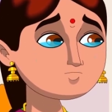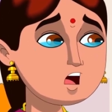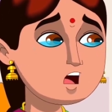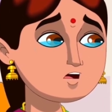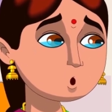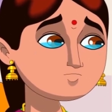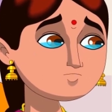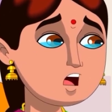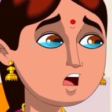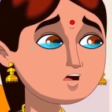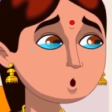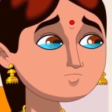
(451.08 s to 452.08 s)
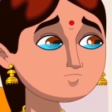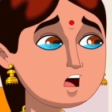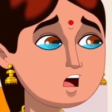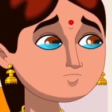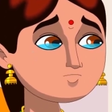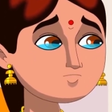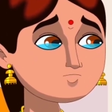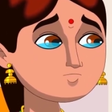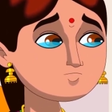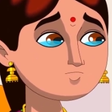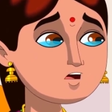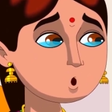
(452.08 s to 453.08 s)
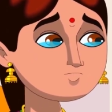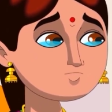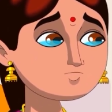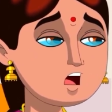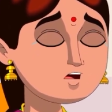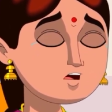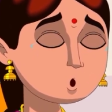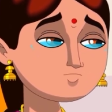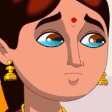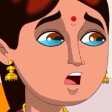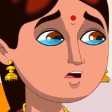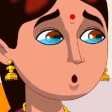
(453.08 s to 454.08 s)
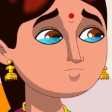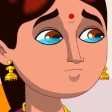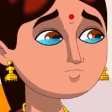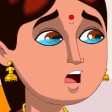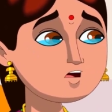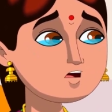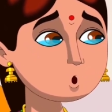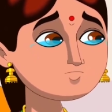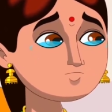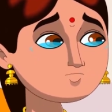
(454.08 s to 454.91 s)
ఎన్ని రోజుల నీ దగ్గర ఉంటాను తర్వాత అయినా ఒంటరిగా ఉండాల్సిందే